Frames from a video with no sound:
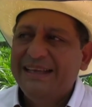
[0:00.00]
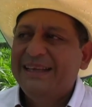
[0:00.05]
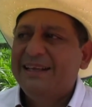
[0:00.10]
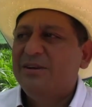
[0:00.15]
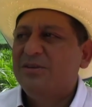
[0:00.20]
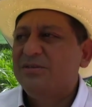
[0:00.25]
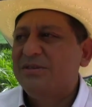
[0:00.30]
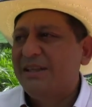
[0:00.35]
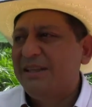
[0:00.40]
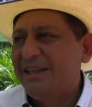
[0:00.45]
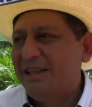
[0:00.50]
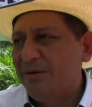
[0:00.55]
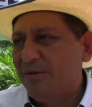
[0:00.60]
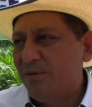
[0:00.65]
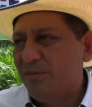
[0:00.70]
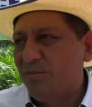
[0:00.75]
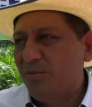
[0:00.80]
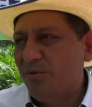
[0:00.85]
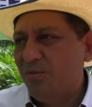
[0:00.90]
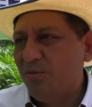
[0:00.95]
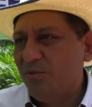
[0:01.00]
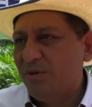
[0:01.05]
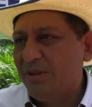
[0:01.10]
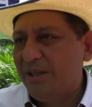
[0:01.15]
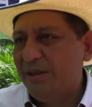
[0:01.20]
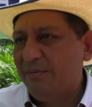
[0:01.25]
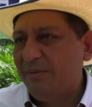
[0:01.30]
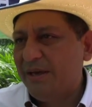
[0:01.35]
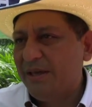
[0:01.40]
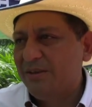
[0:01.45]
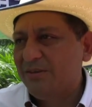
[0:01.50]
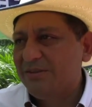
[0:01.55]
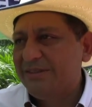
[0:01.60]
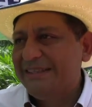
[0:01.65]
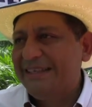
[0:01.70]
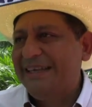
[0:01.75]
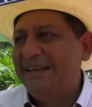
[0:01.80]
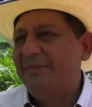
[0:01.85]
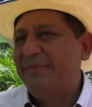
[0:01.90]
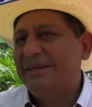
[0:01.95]
nos sentimos muy motivados
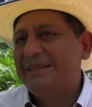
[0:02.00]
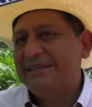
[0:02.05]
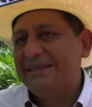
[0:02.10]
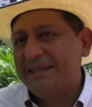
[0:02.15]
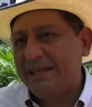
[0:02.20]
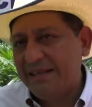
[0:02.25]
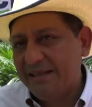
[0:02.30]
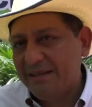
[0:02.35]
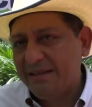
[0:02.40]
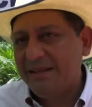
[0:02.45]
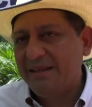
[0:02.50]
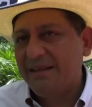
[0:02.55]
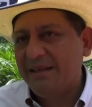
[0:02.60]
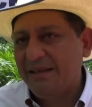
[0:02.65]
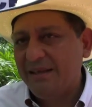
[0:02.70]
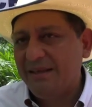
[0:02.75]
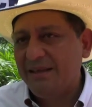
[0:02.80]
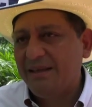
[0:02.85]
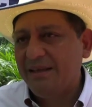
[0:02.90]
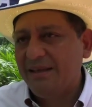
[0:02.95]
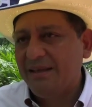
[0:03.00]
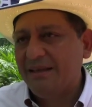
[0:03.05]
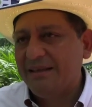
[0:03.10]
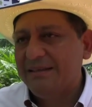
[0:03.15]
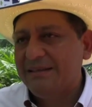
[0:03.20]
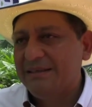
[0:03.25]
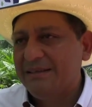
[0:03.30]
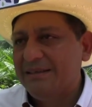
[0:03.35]
y bastante eh,